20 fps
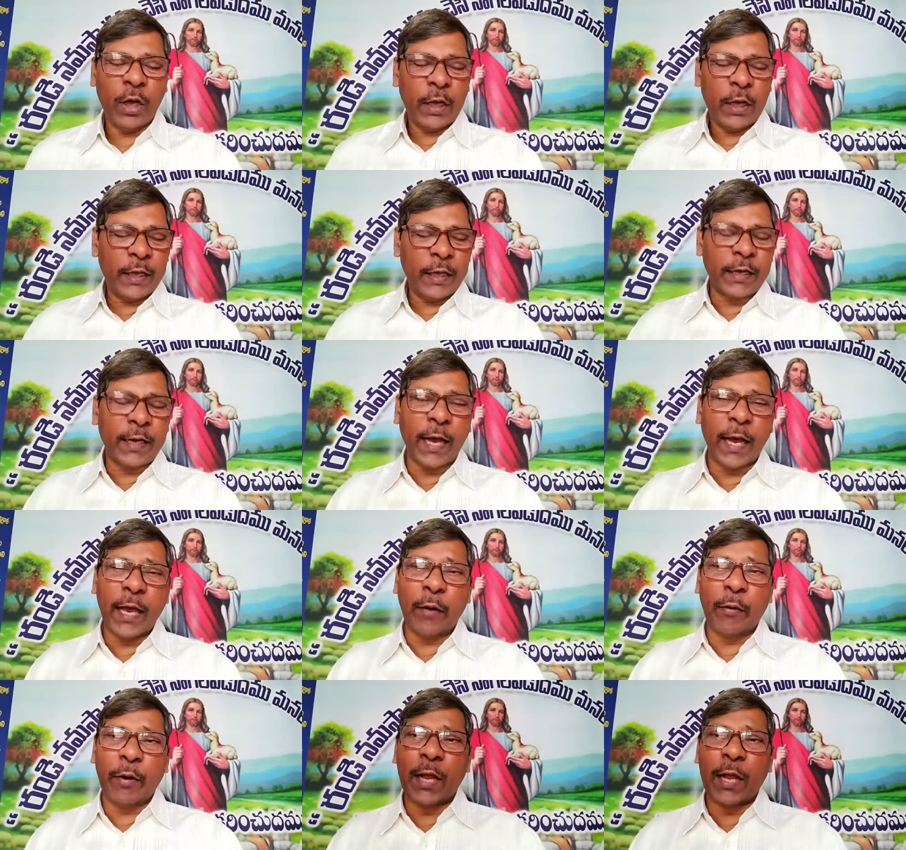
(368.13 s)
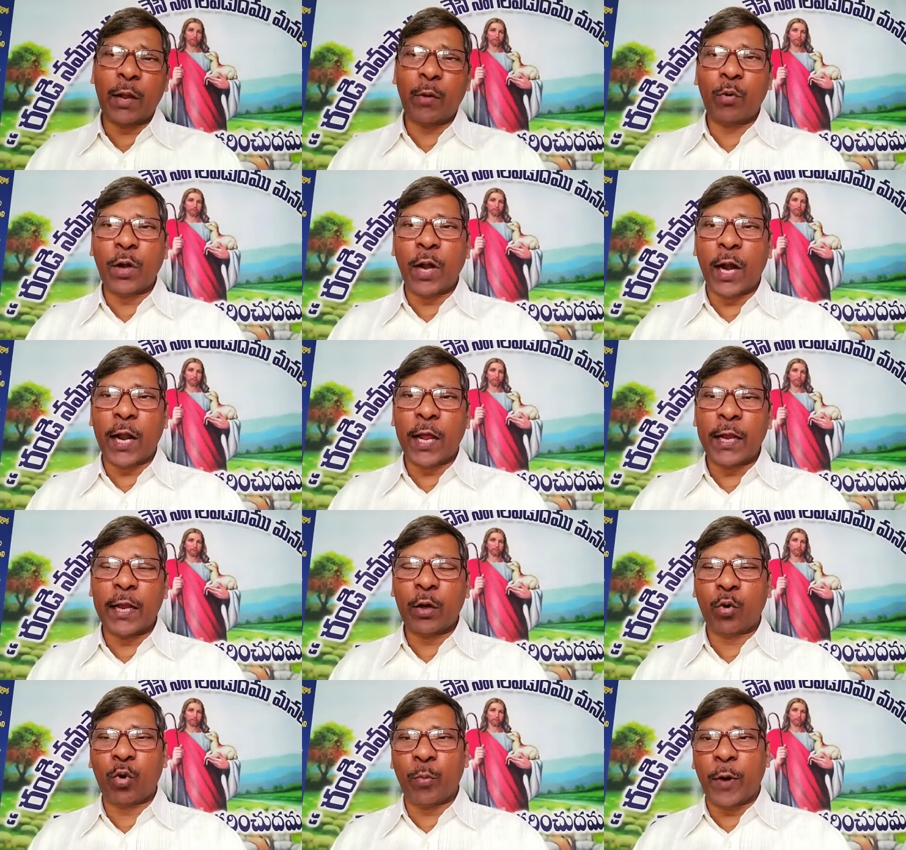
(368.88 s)
ఇంకా ఎవడైనా ఉన్నాడని
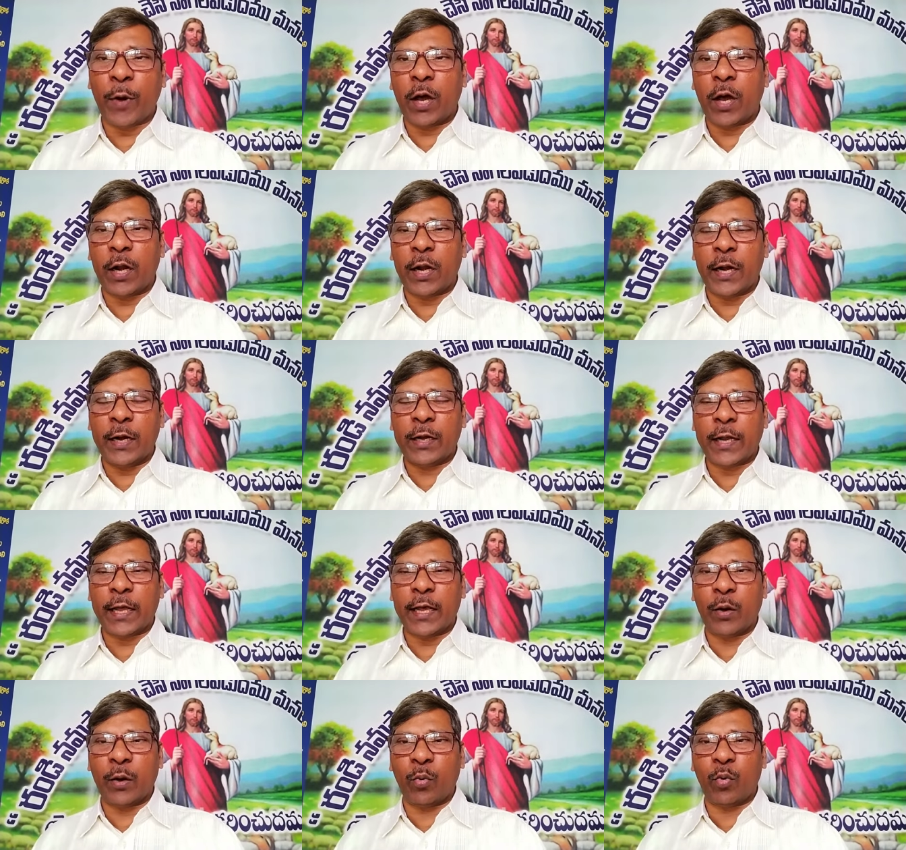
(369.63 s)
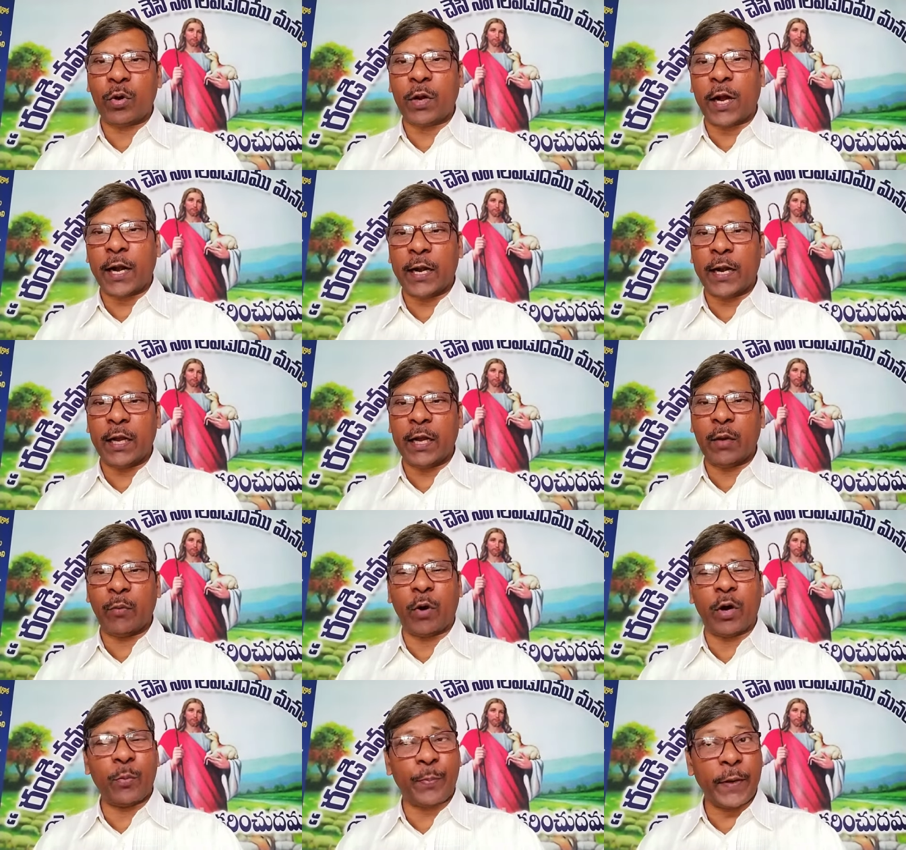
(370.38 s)
కుమారులు అంటే ఉన్నాడండి
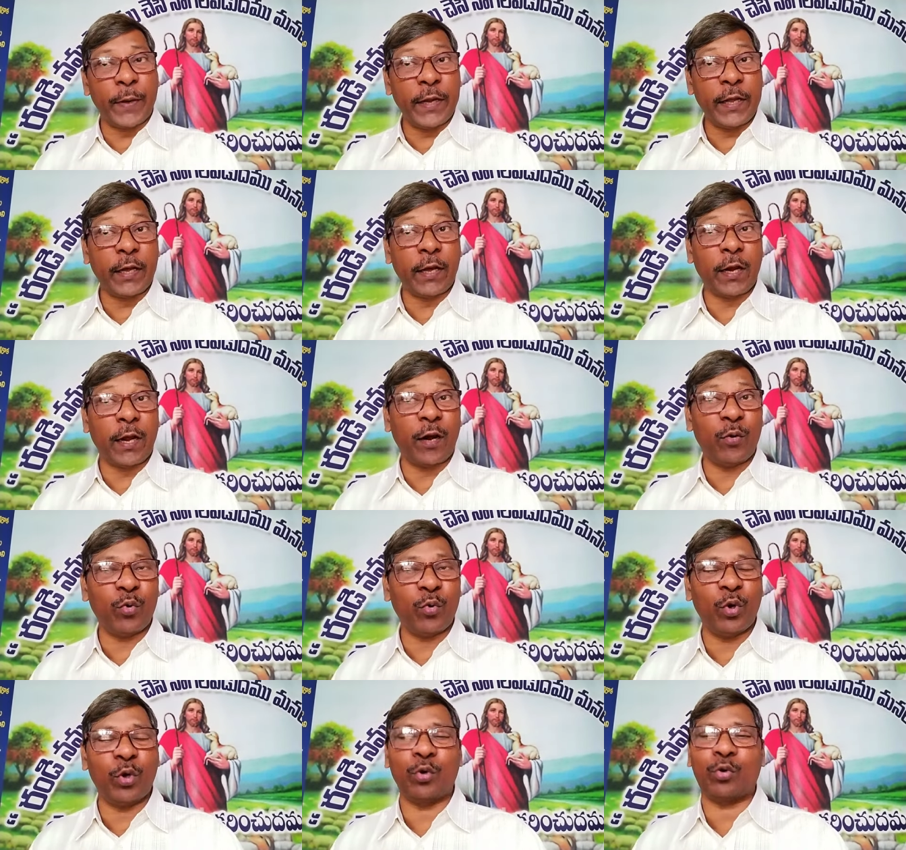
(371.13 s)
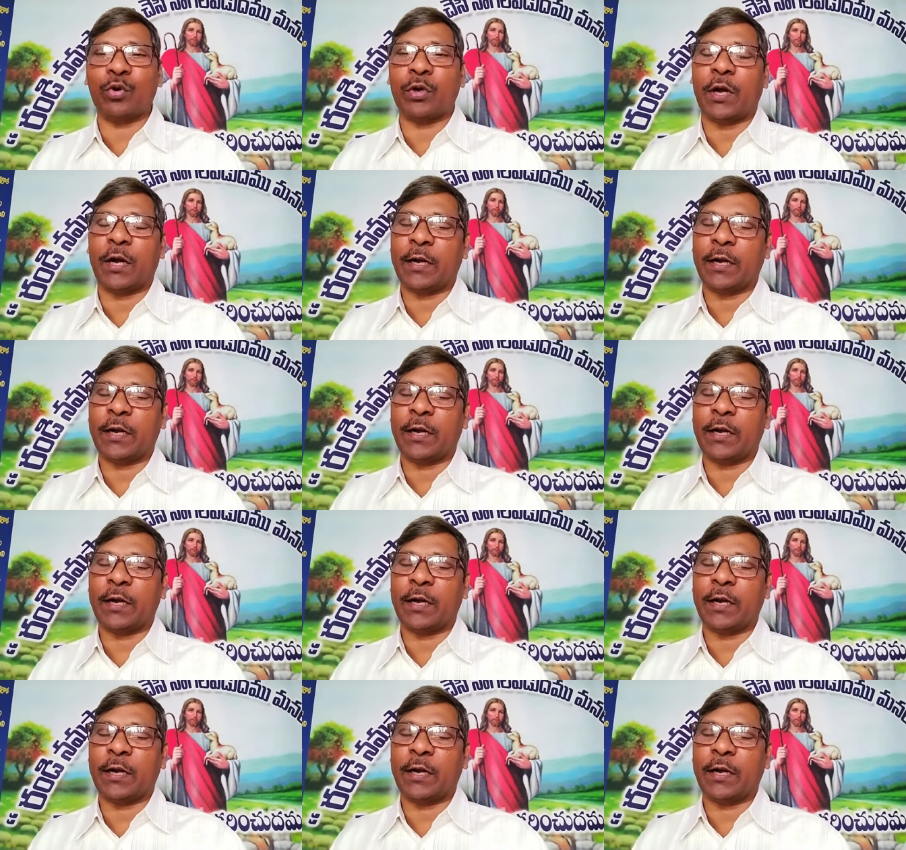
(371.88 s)
వాడు పనికిరాడు అంటున్నాడు